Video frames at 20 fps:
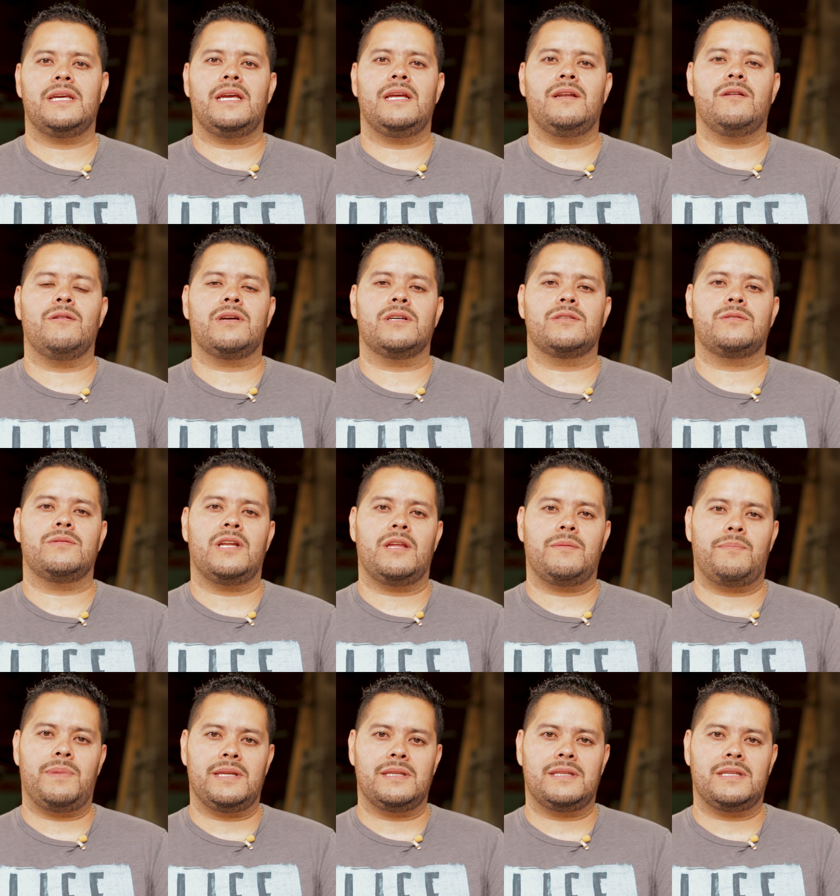en lo que son
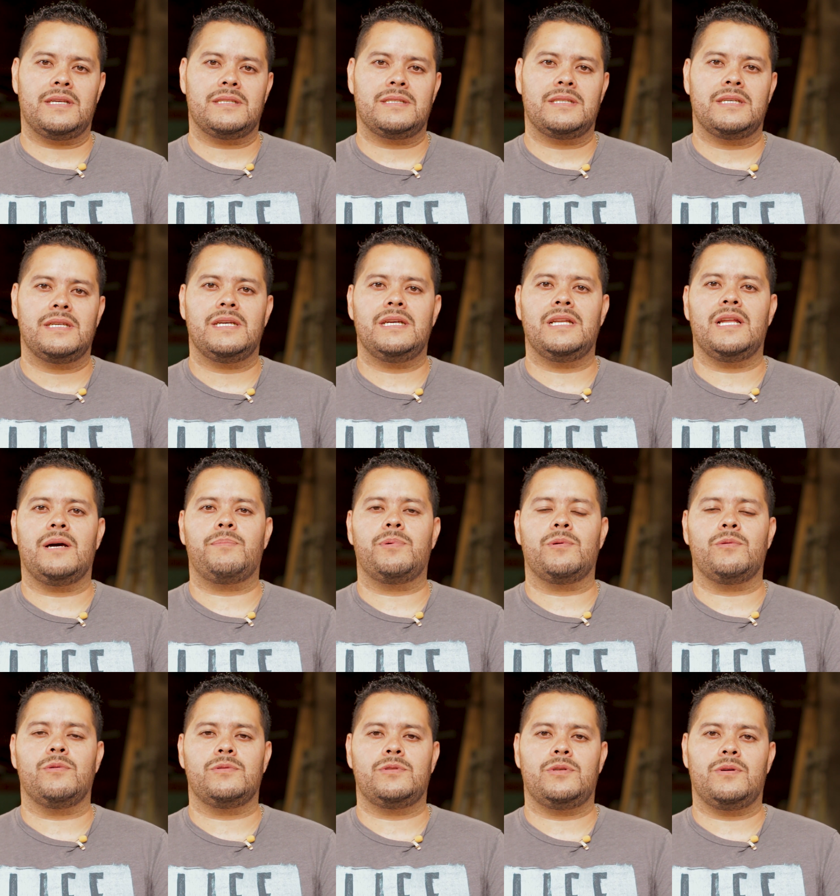las ventas y la
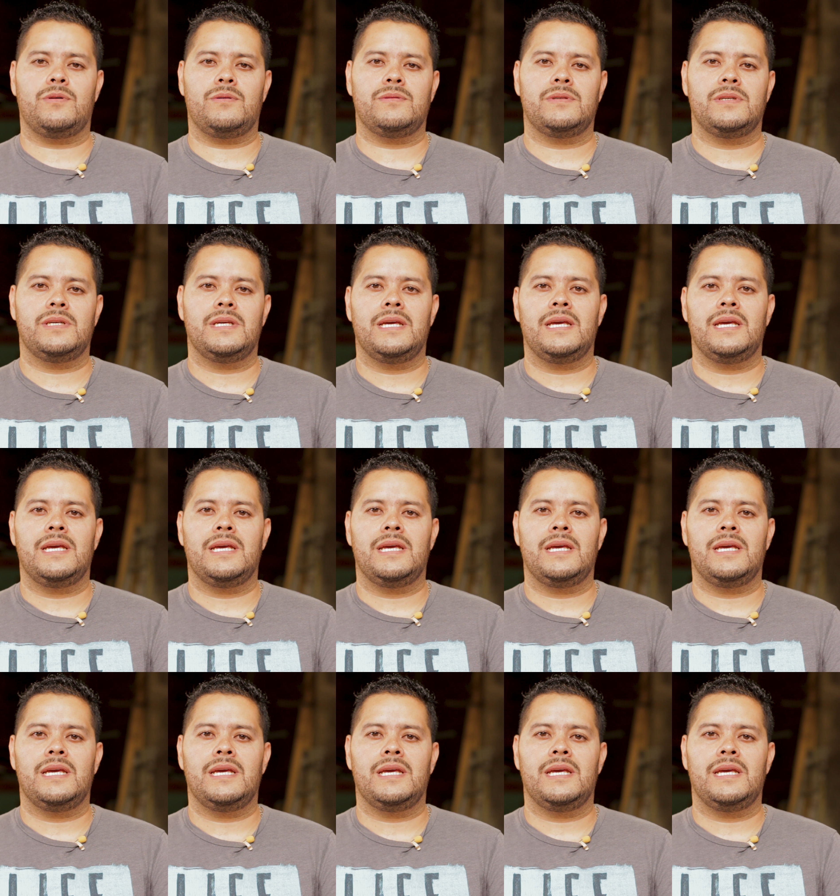producción